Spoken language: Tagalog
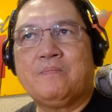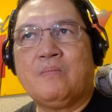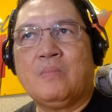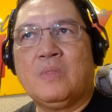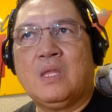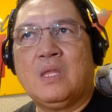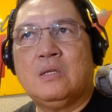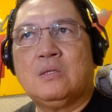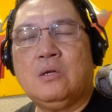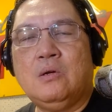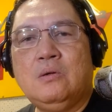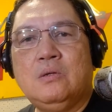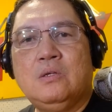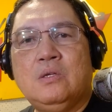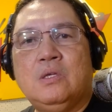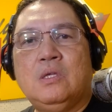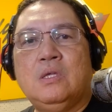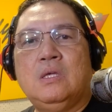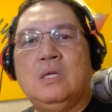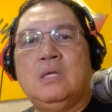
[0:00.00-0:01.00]
so
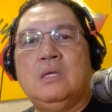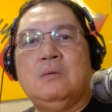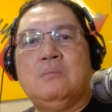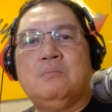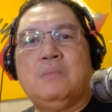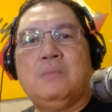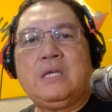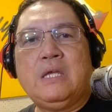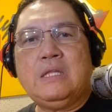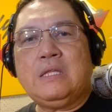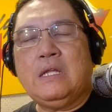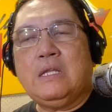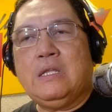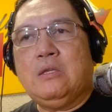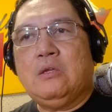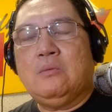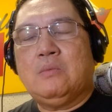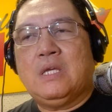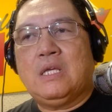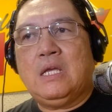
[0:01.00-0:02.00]
makita
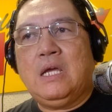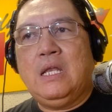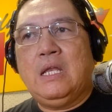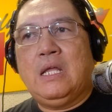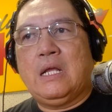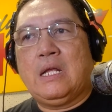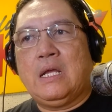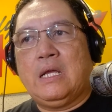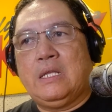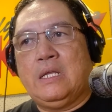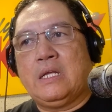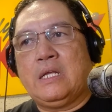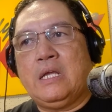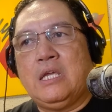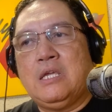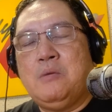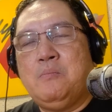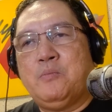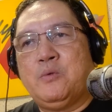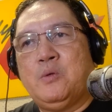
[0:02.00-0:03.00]
ninyo may gala nga
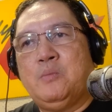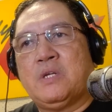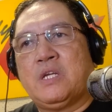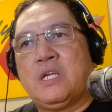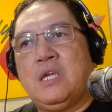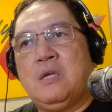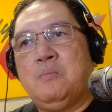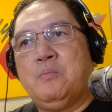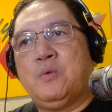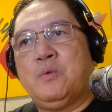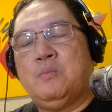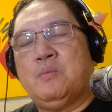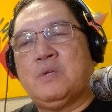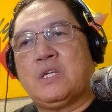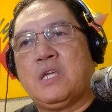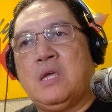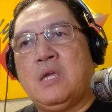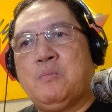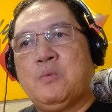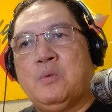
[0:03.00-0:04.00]
naga-improve, naga-improve,
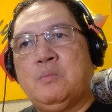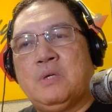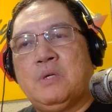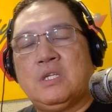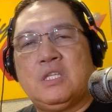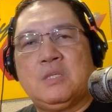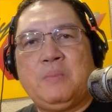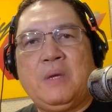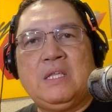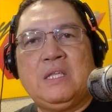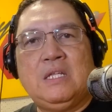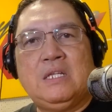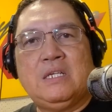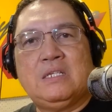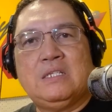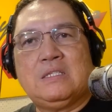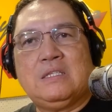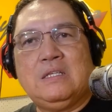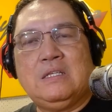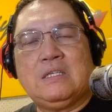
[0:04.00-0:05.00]
naga-improve ang spinal
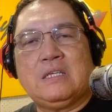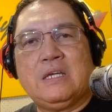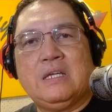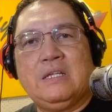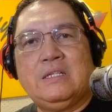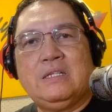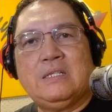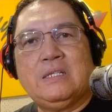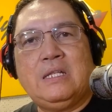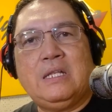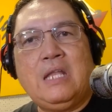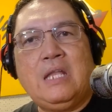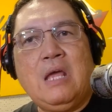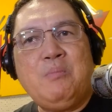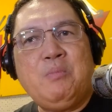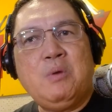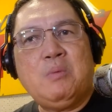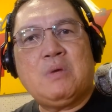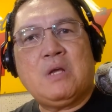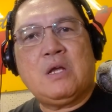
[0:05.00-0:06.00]
anesthesia,
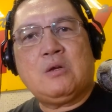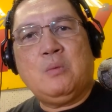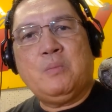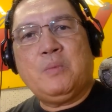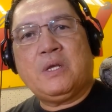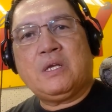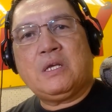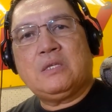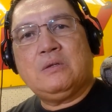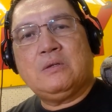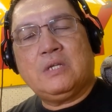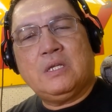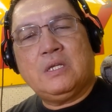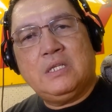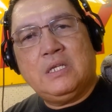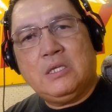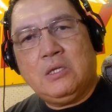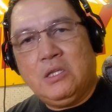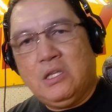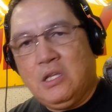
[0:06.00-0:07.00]
napoy mga komplikasyon nga
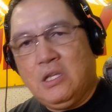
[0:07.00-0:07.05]
di ginamo